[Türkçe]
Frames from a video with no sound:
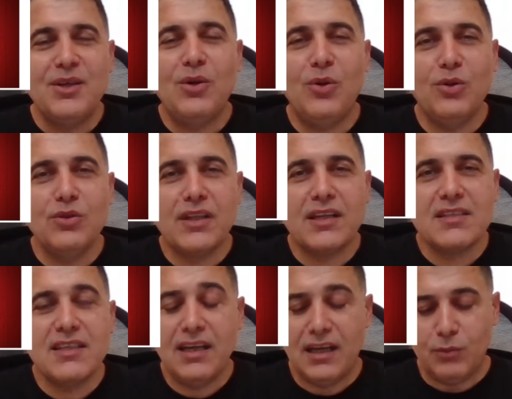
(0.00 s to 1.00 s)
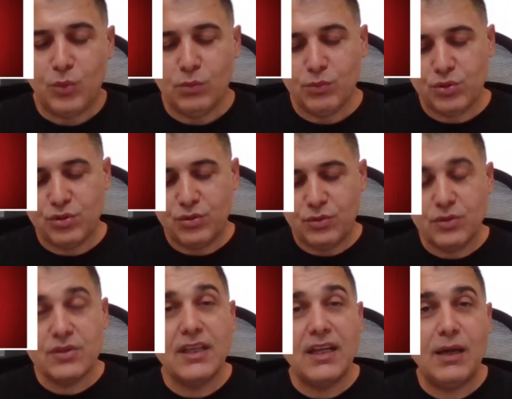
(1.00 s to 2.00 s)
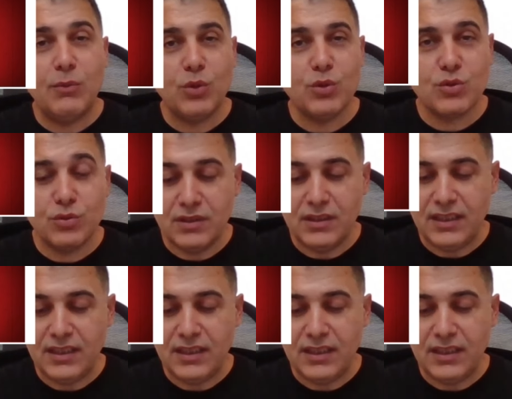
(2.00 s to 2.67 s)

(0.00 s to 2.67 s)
onlara selam olmuş selam olsun